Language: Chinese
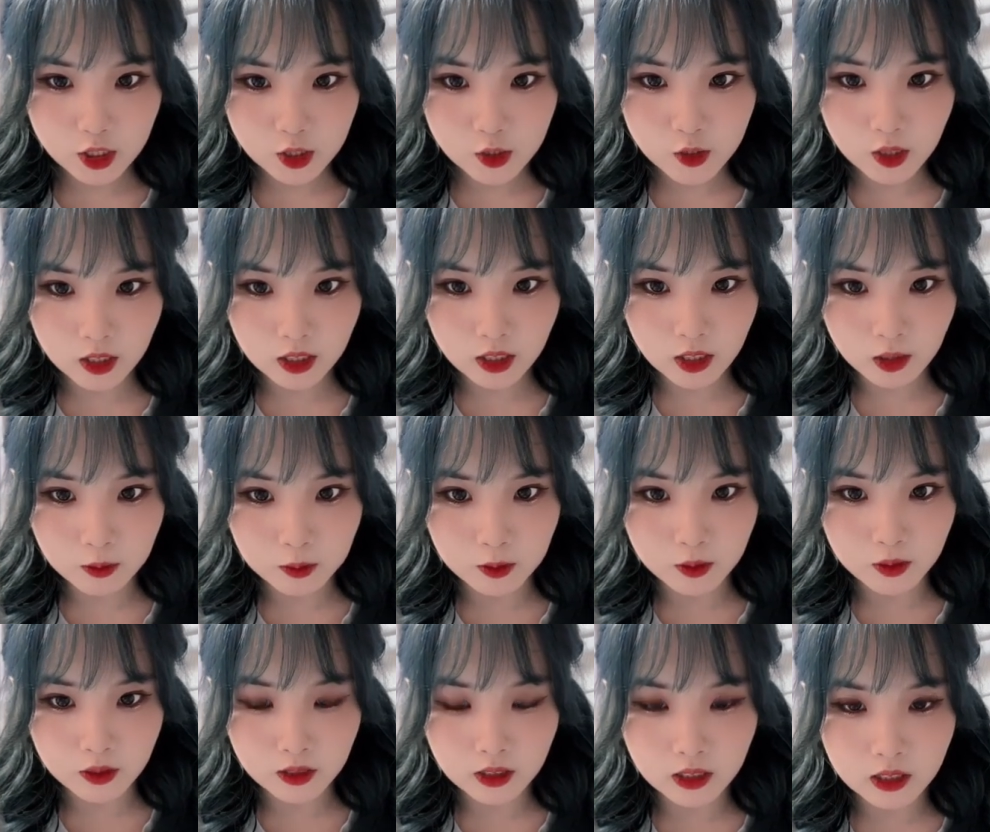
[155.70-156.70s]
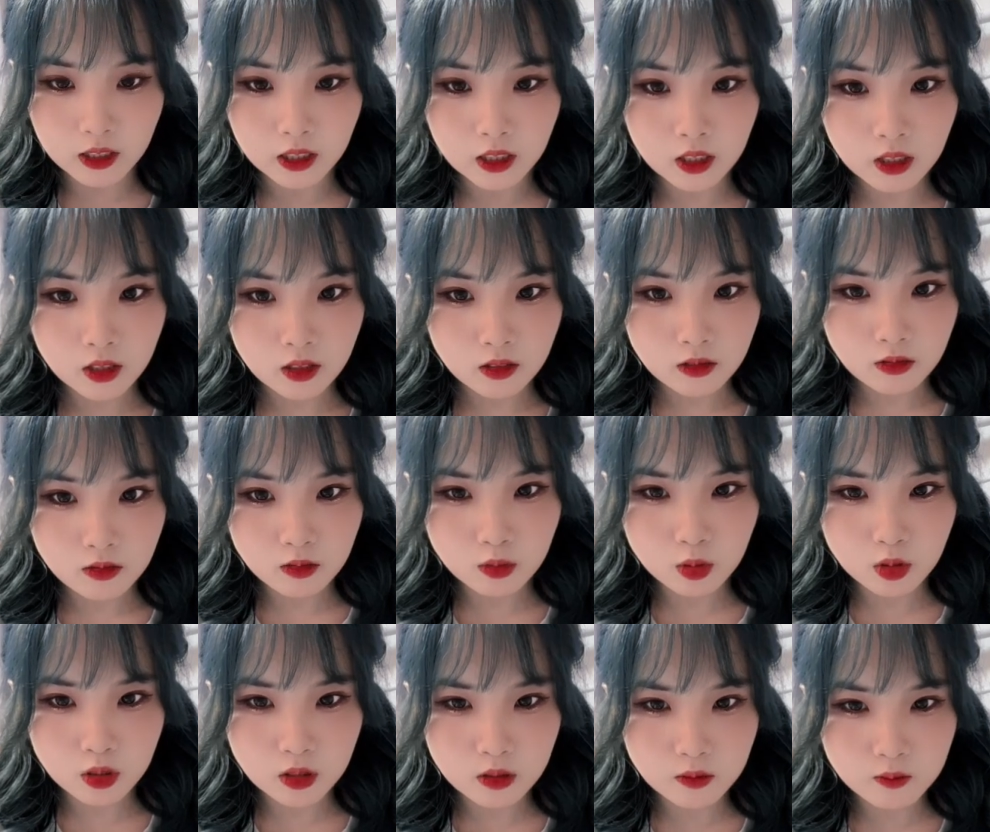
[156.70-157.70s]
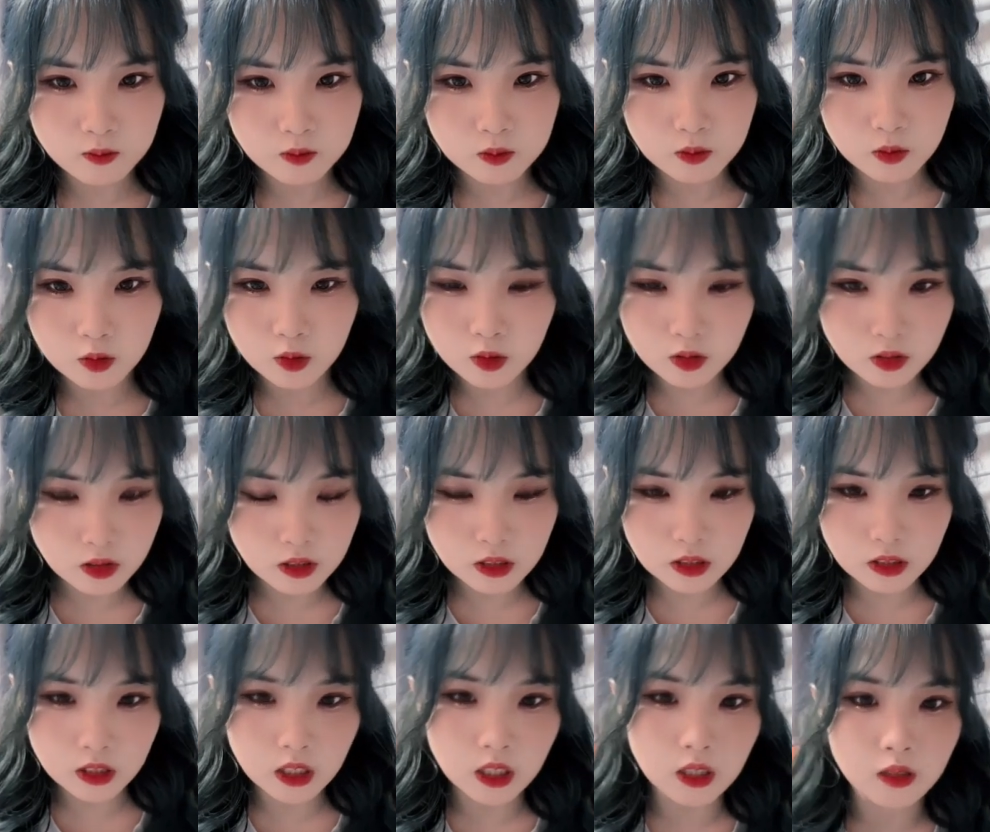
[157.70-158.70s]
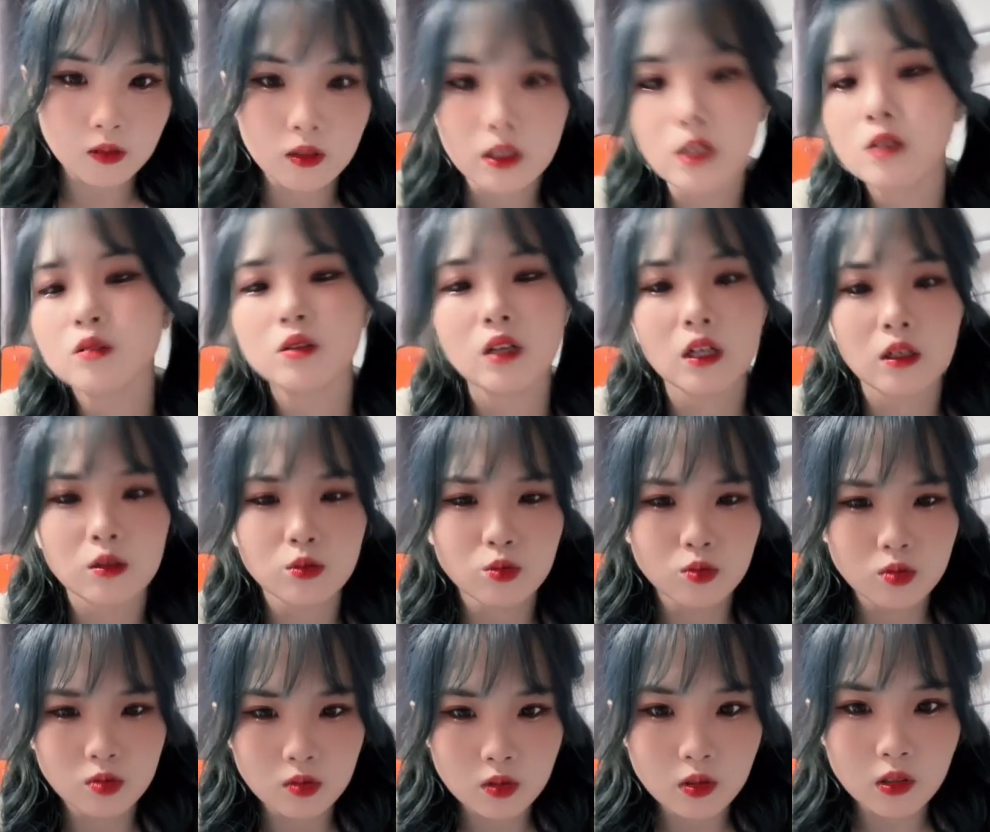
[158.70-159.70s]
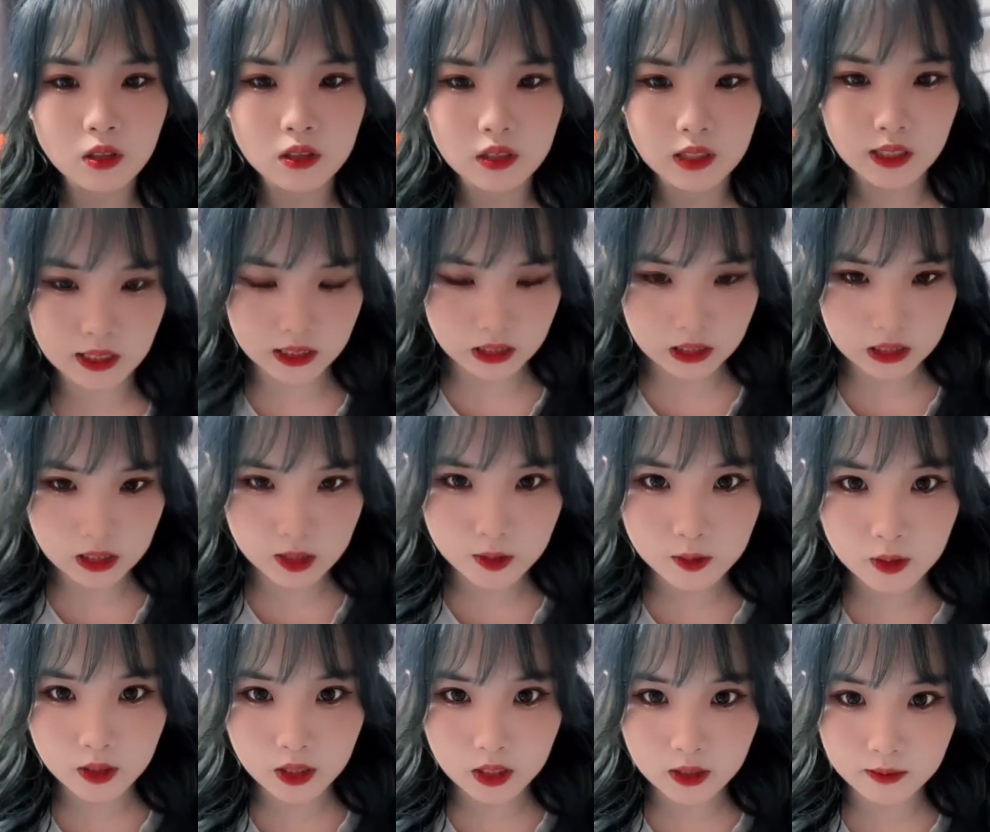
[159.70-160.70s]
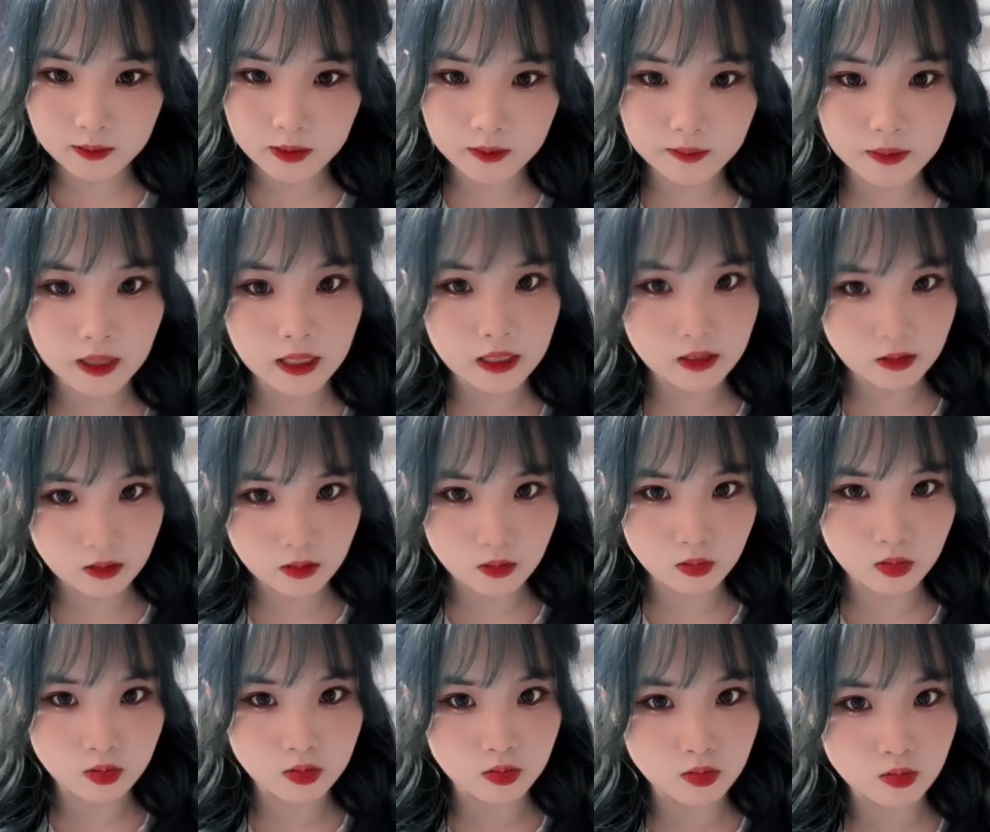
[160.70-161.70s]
撞老婆了。我不去场外，我要去逛街，因为和妈妈一起去。